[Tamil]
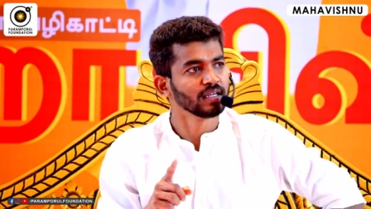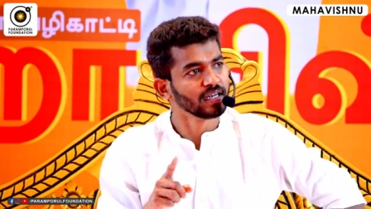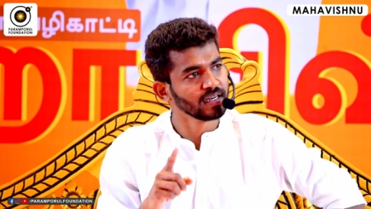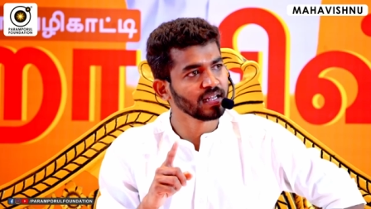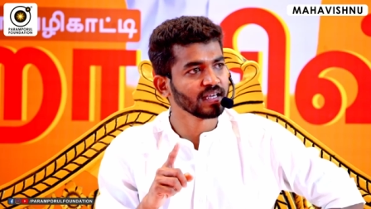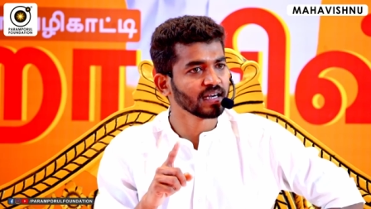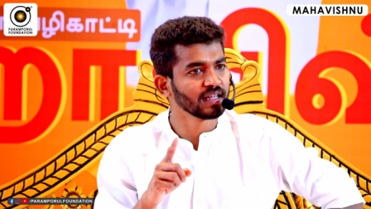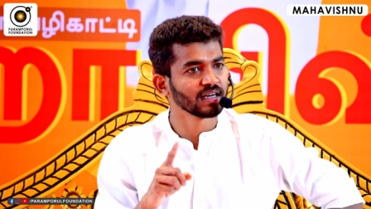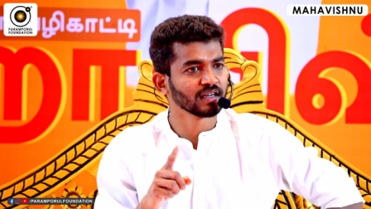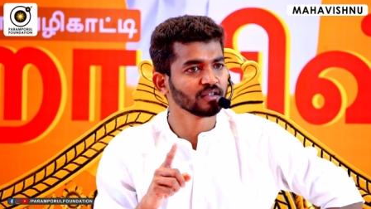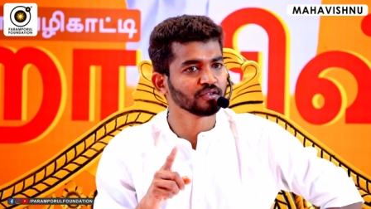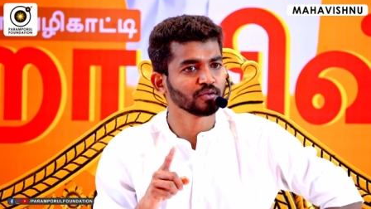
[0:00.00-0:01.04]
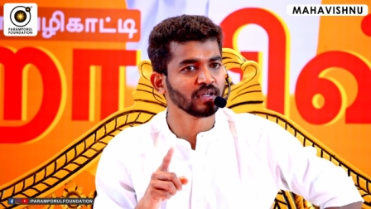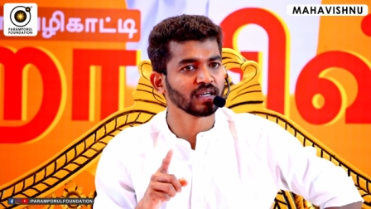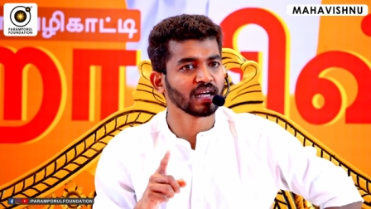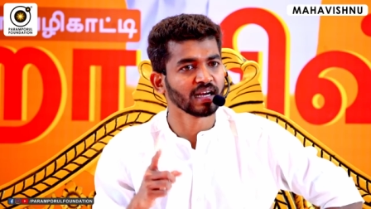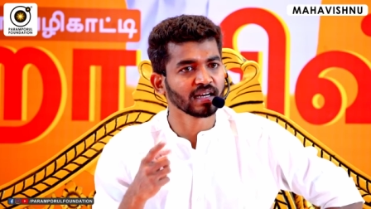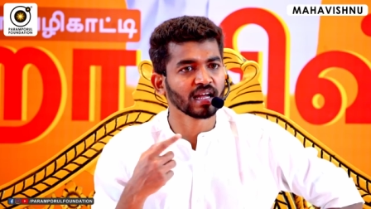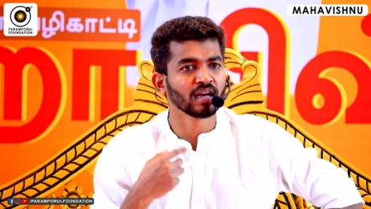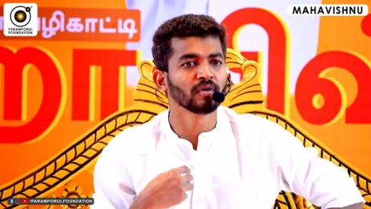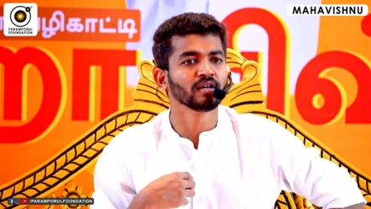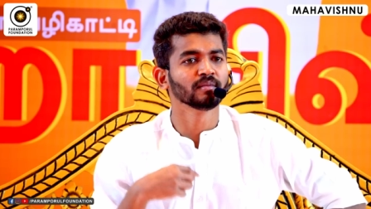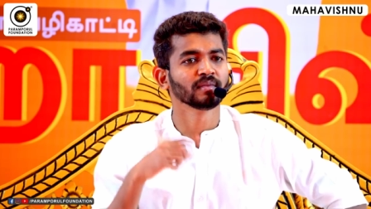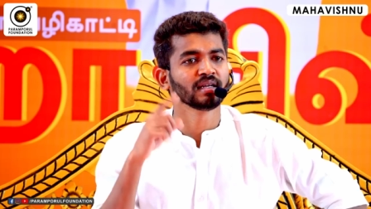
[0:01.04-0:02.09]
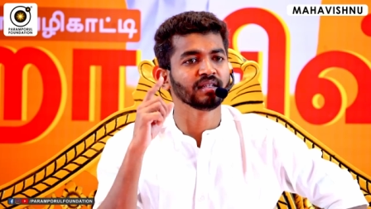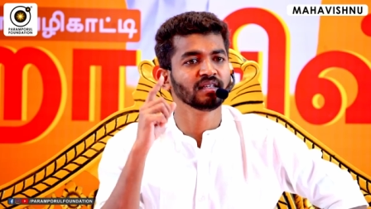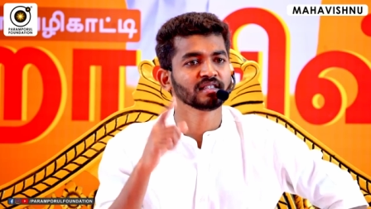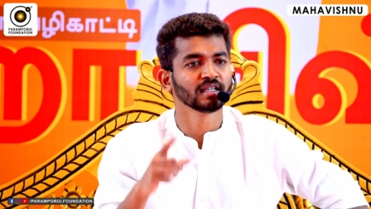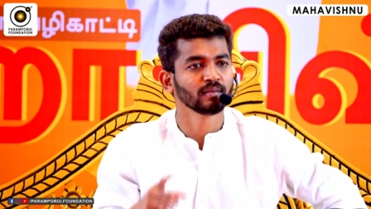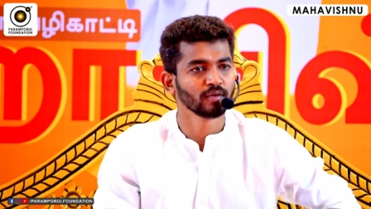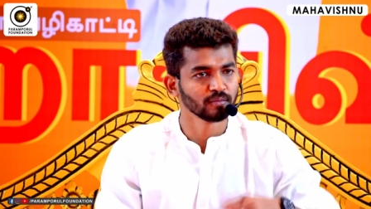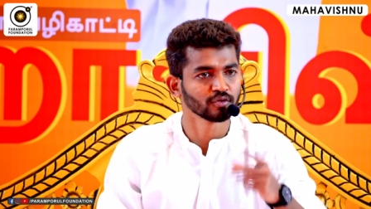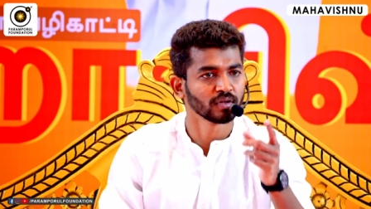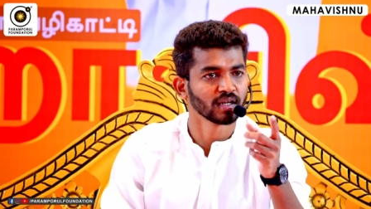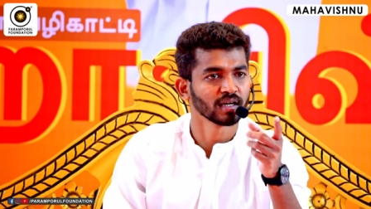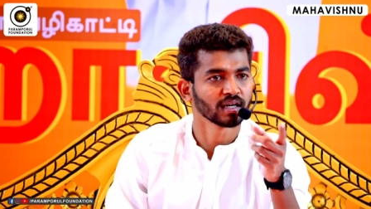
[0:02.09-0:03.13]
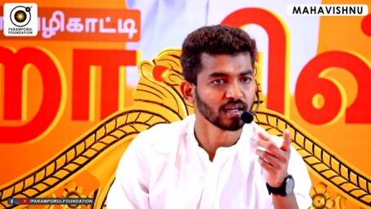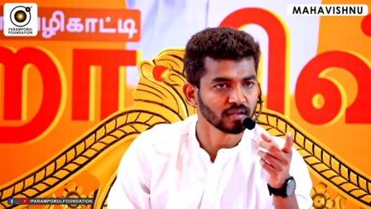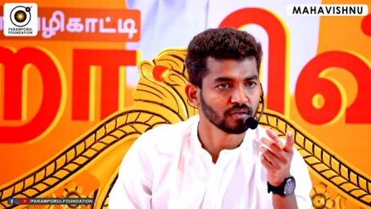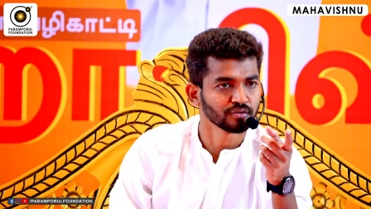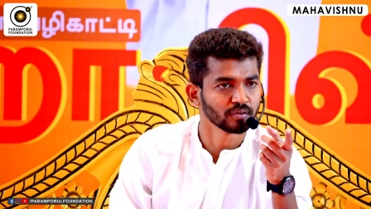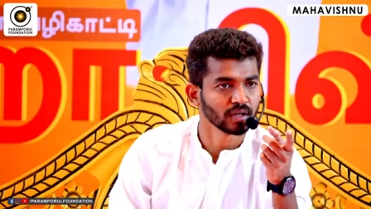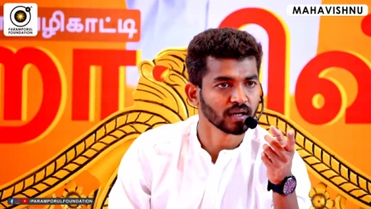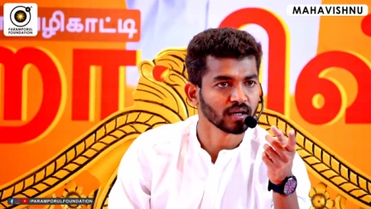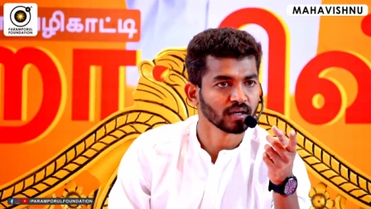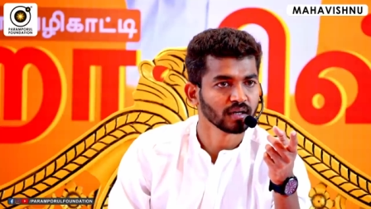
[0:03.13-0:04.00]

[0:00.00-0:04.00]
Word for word: என்னைக்காவது கர்த்தர் சொல்லியிருக்காரு என்னால் மட்டும்தான் இதை செய்ய முடியும் சொன்னாரா கர்த்தர் சொன்னாரா